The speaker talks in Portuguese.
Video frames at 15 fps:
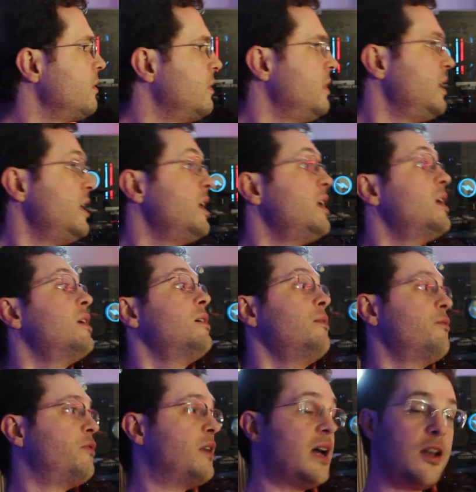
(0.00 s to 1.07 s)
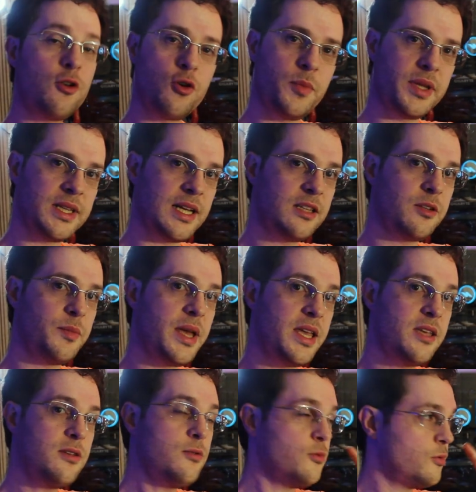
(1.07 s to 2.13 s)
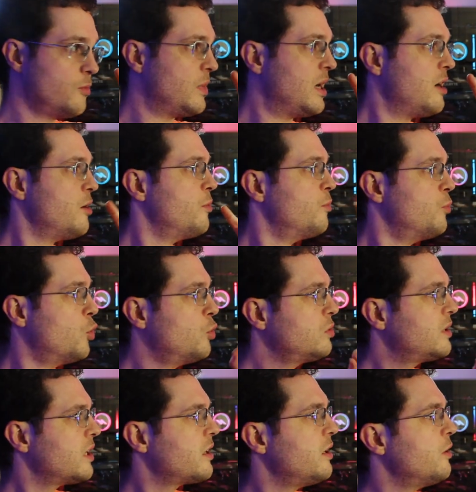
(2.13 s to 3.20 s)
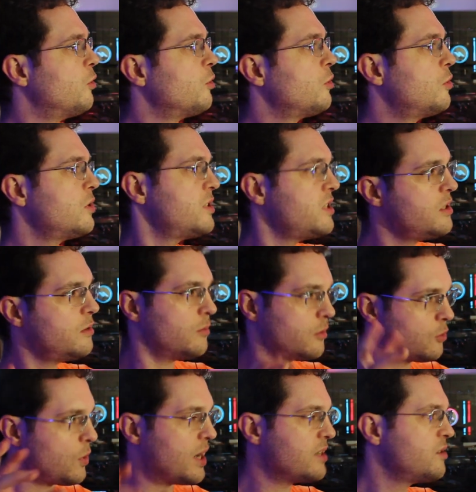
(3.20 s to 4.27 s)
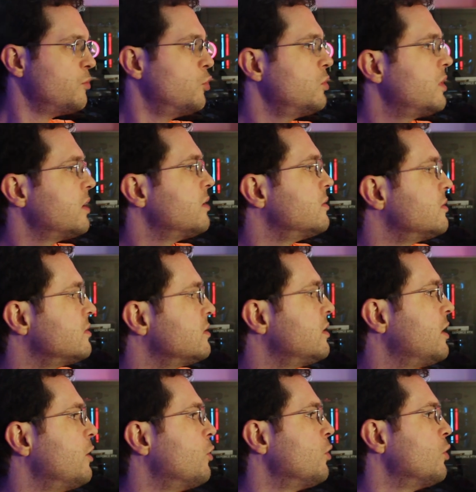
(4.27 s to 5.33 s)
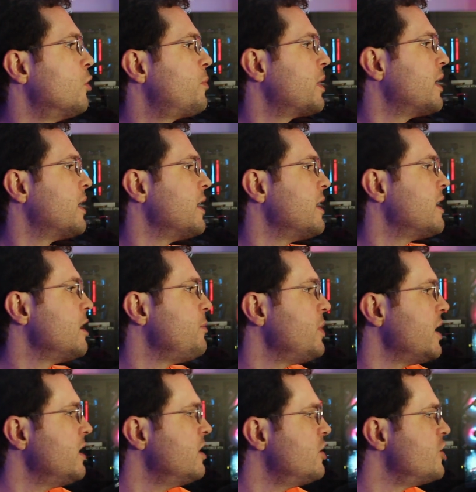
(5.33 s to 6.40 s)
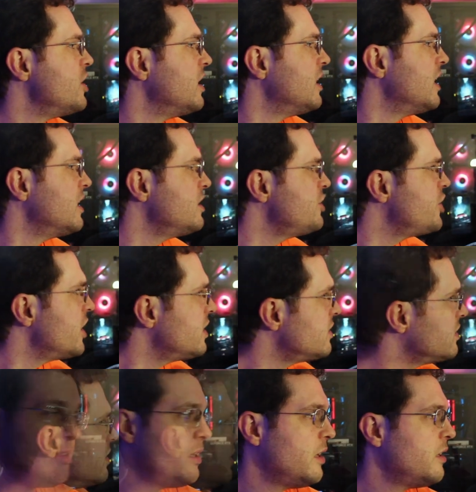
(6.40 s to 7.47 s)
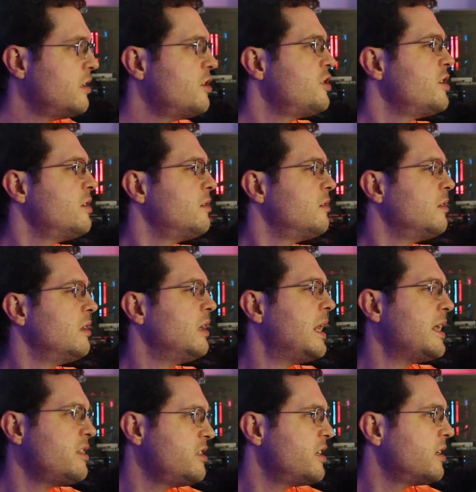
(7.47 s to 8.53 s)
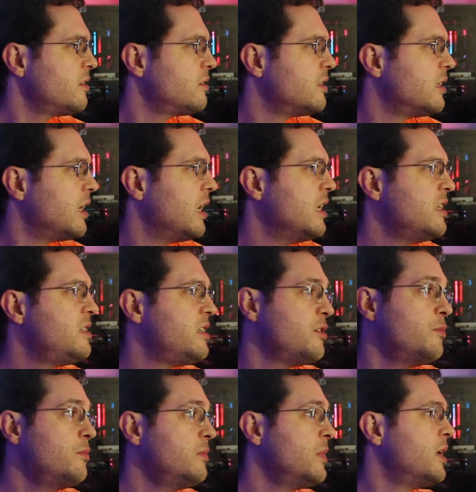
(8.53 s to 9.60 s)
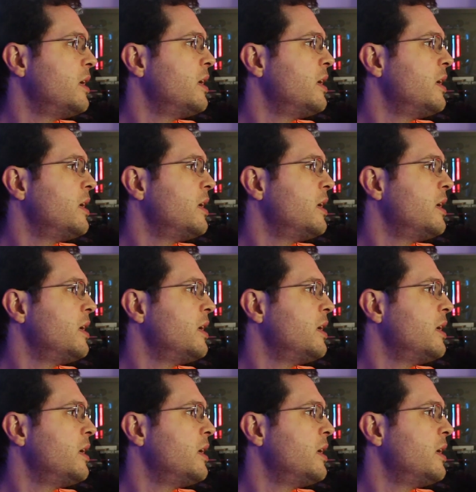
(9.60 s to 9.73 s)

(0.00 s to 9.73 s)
E vale comentar também uma multa que rolou, assim, quase multa, que rolou para a equipe Energilândia, Landia Rally Team,